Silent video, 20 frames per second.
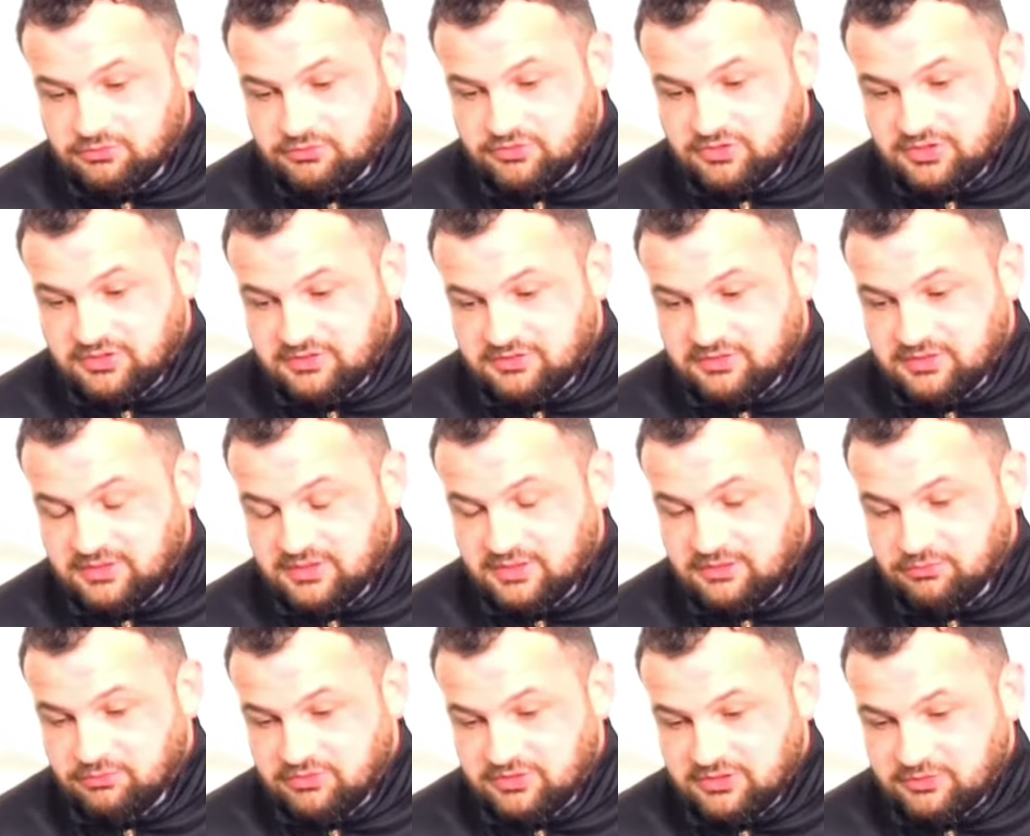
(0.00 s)
J'ai
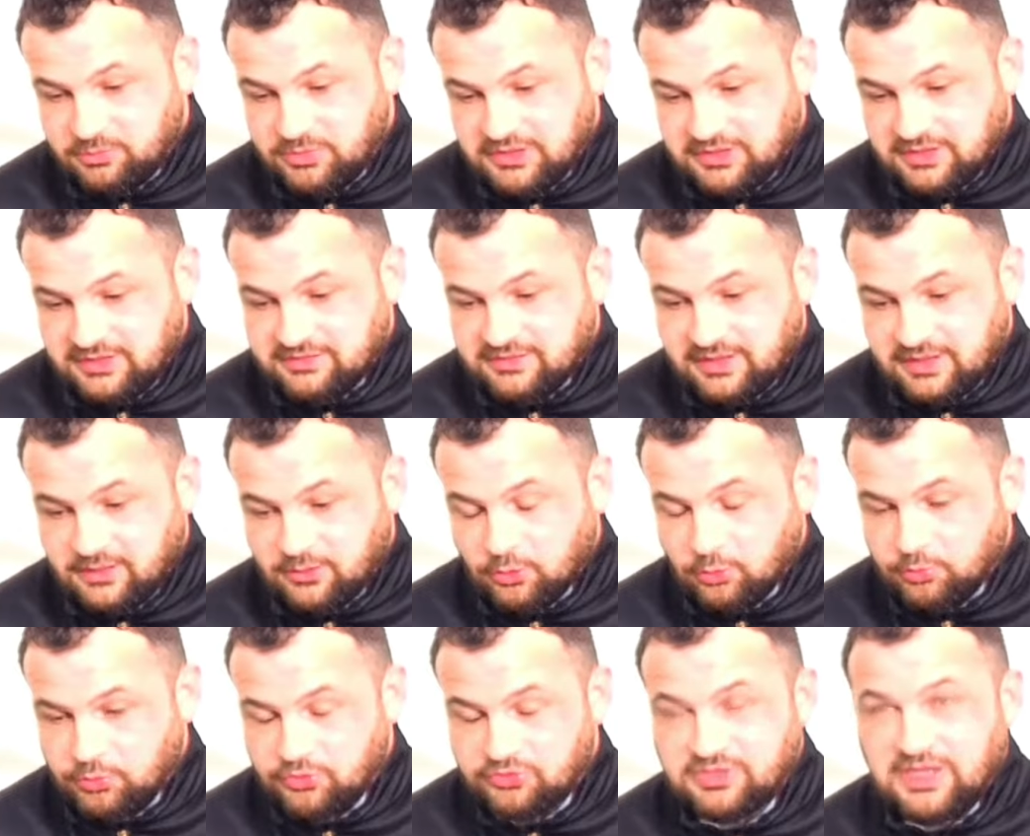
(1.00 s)
essayé de vous expliquer ça
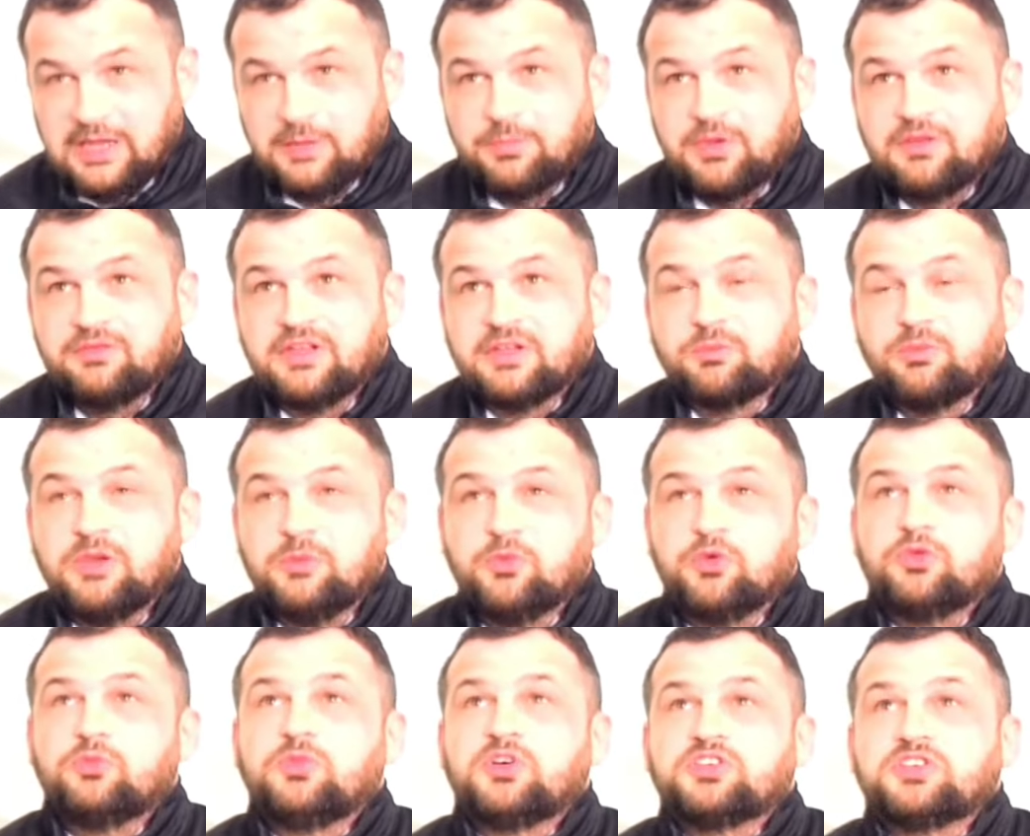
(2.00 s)
au plus simple avec mes
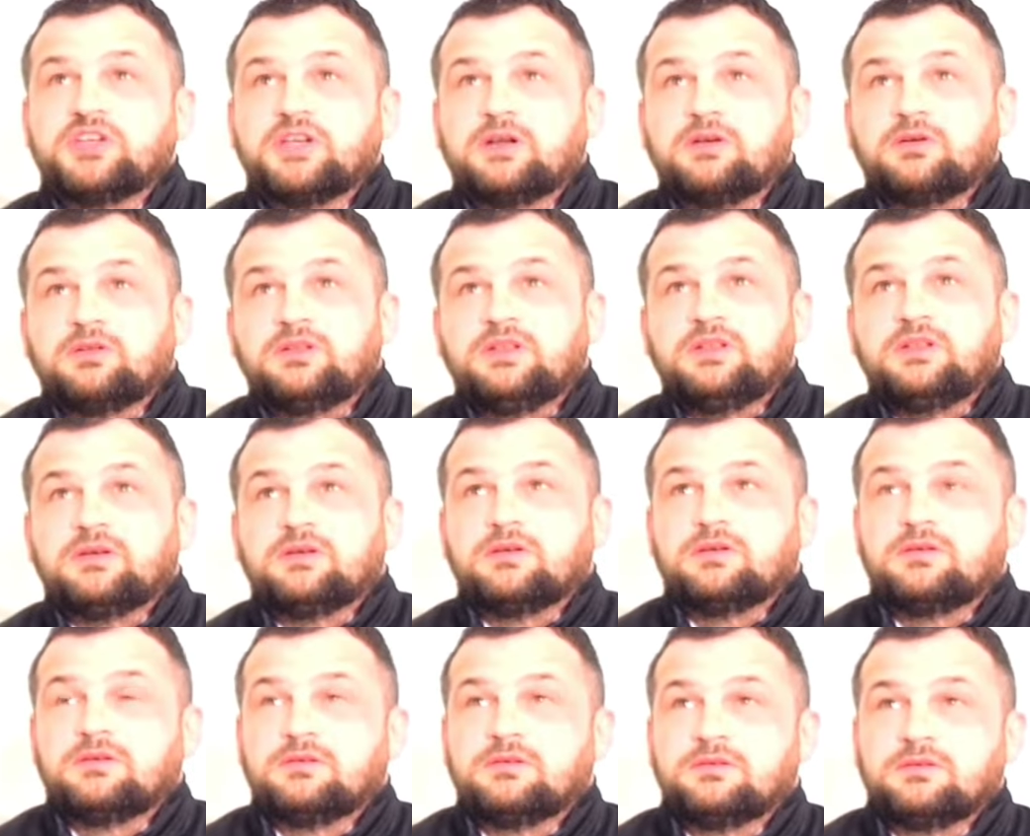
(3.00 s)
mots. Moi, j'ai grandi
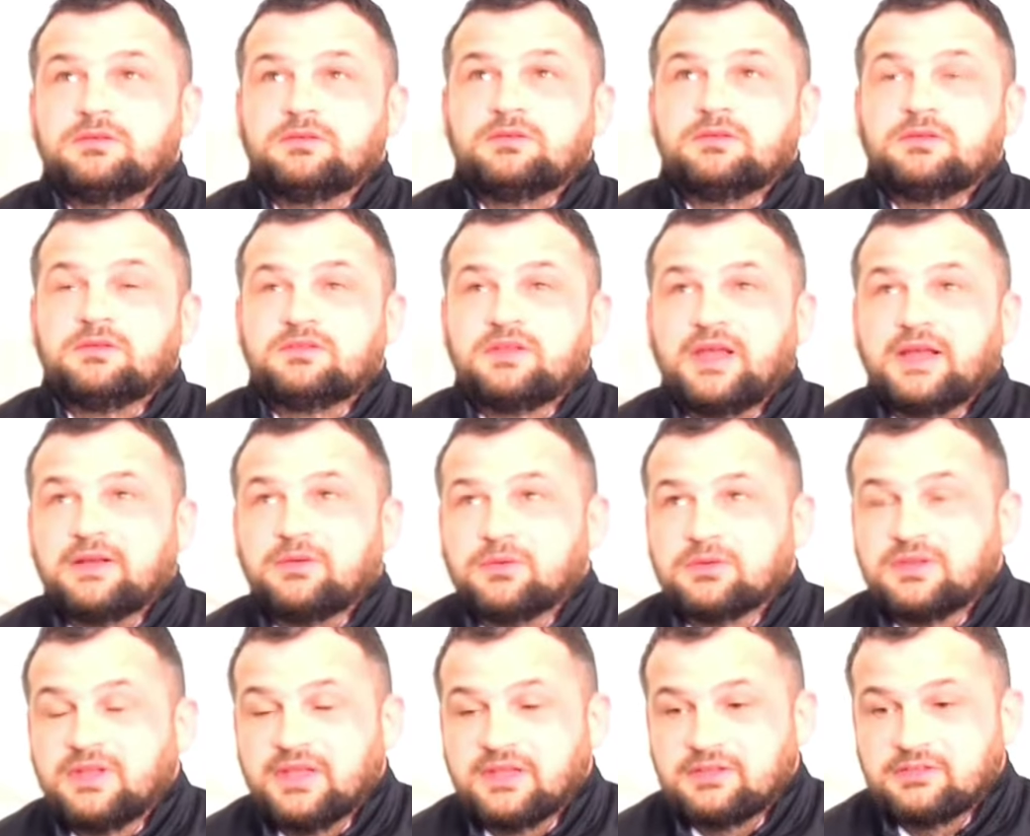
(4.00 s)
dans, dans un
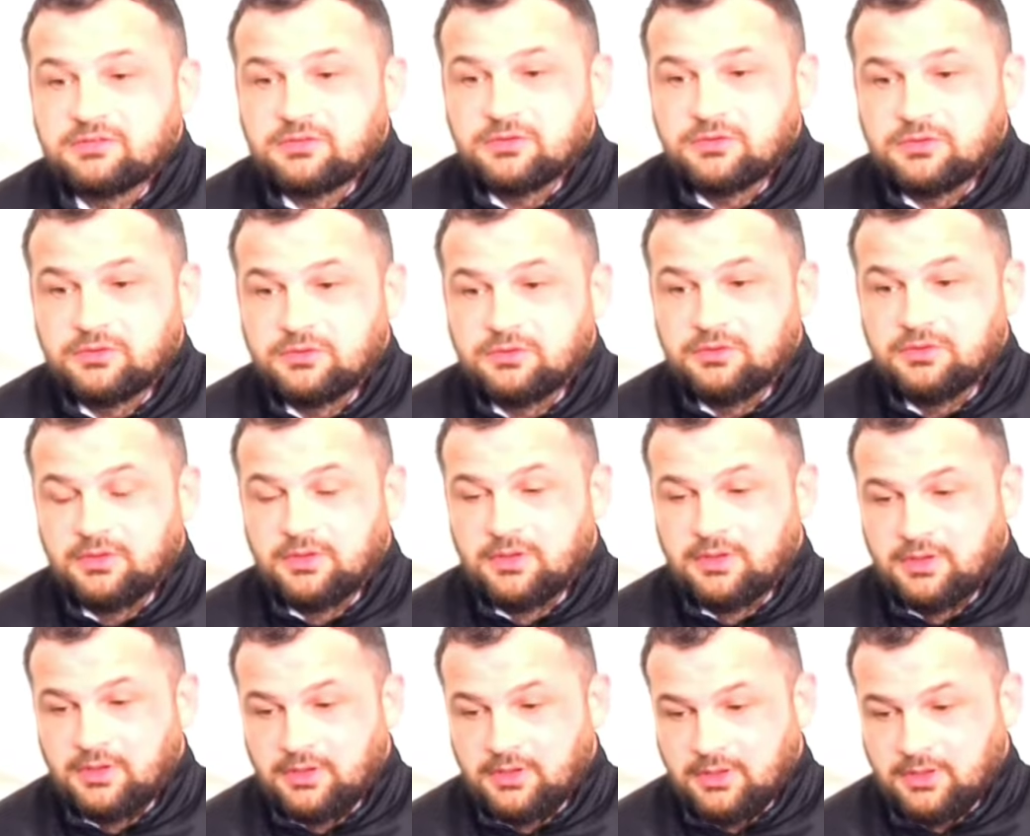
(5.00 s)
contexte que,
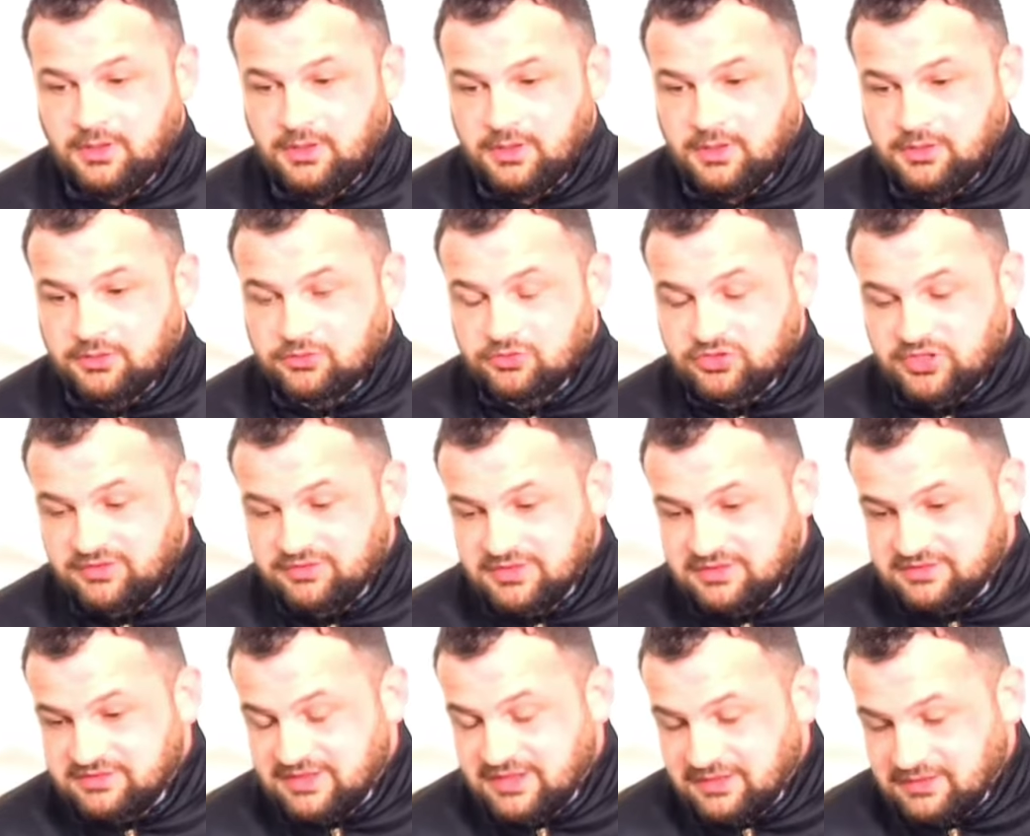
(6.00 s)
que
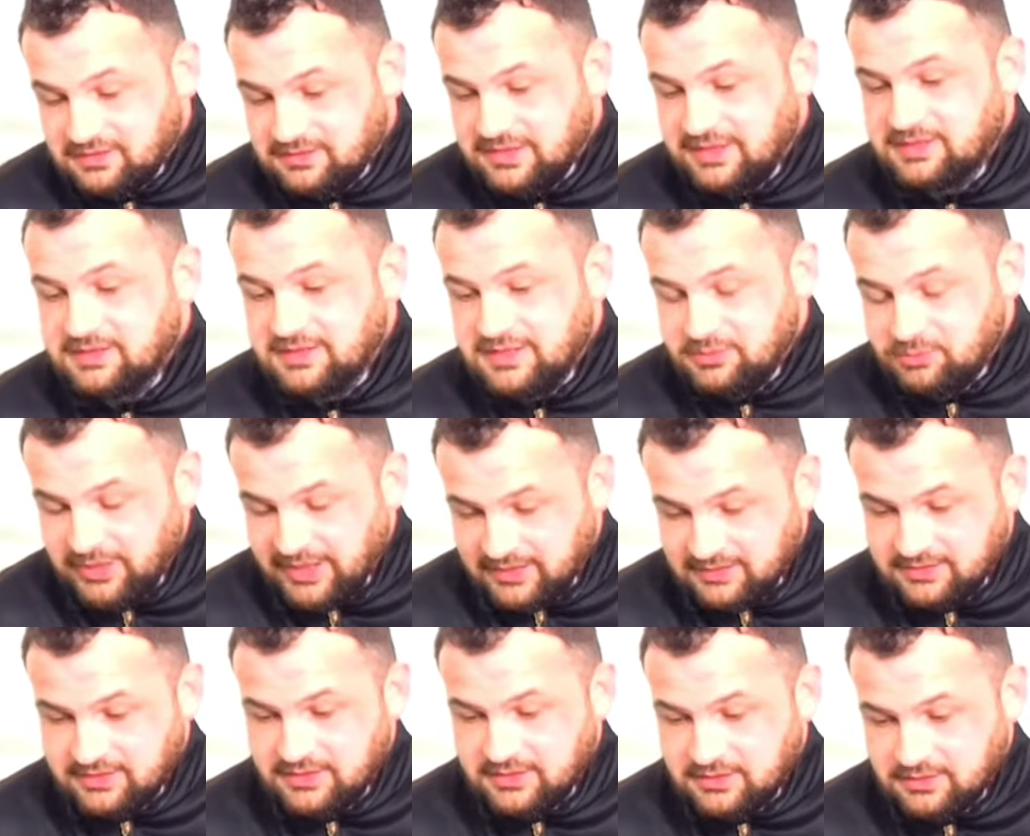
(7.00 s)
j'avais une certaine
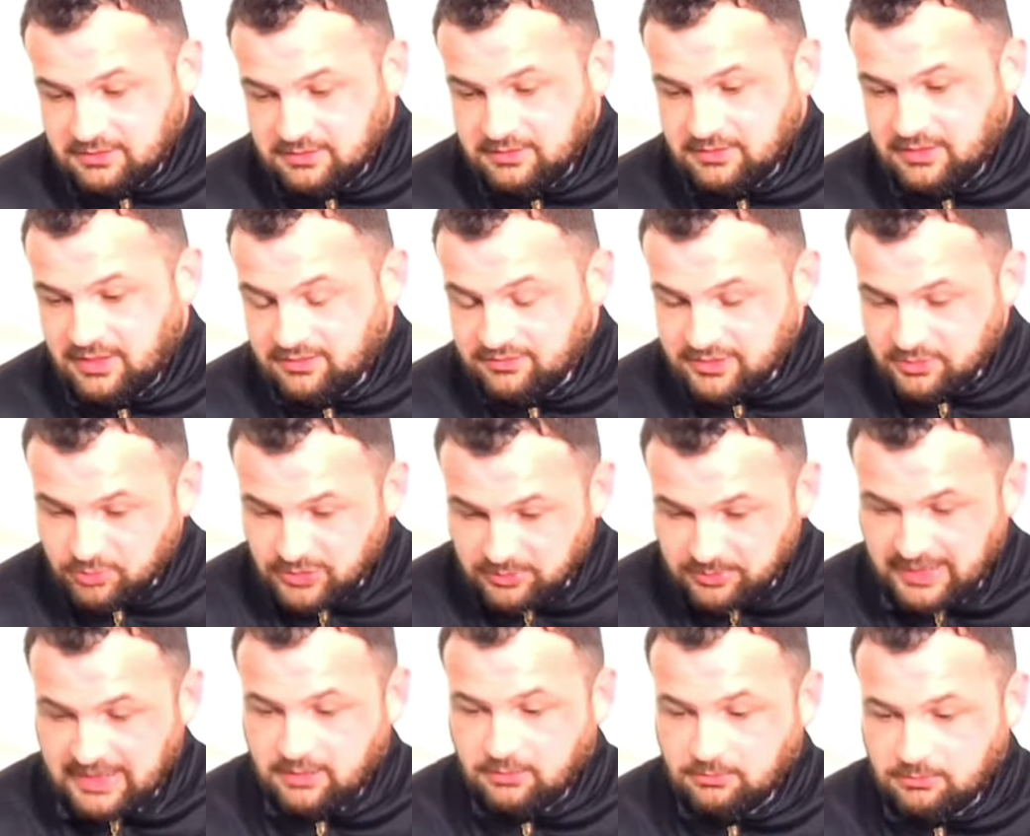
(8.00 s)
liberté avec
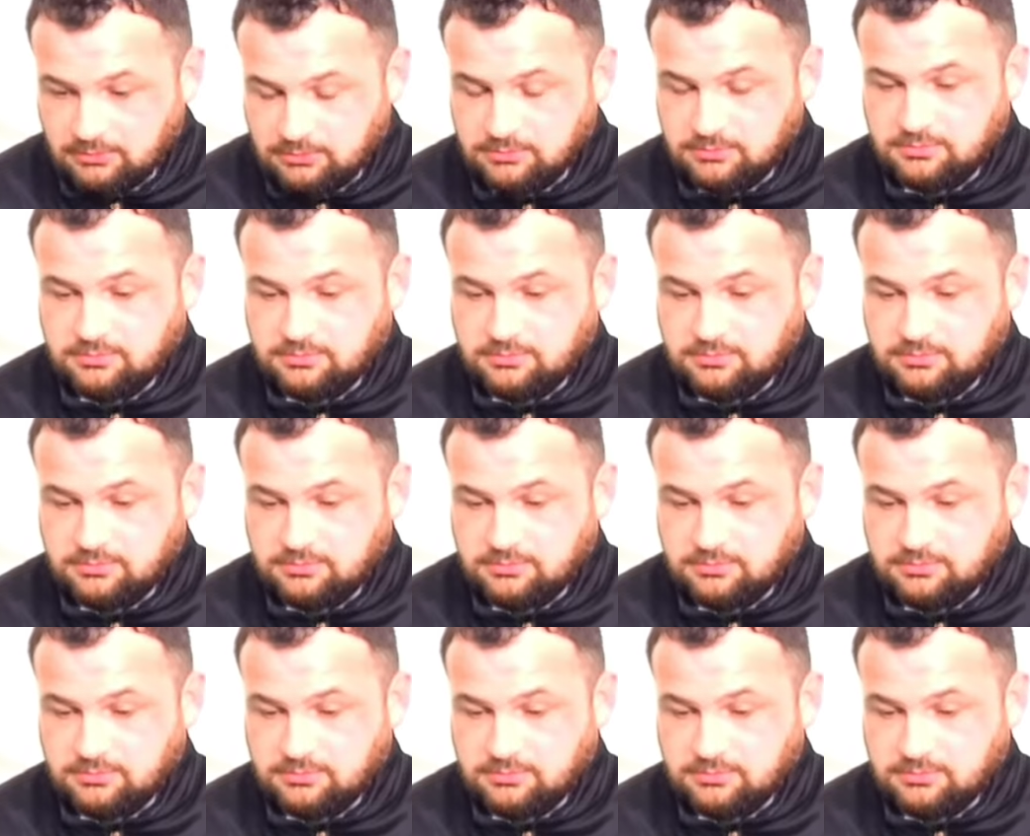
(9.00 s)
mes parents.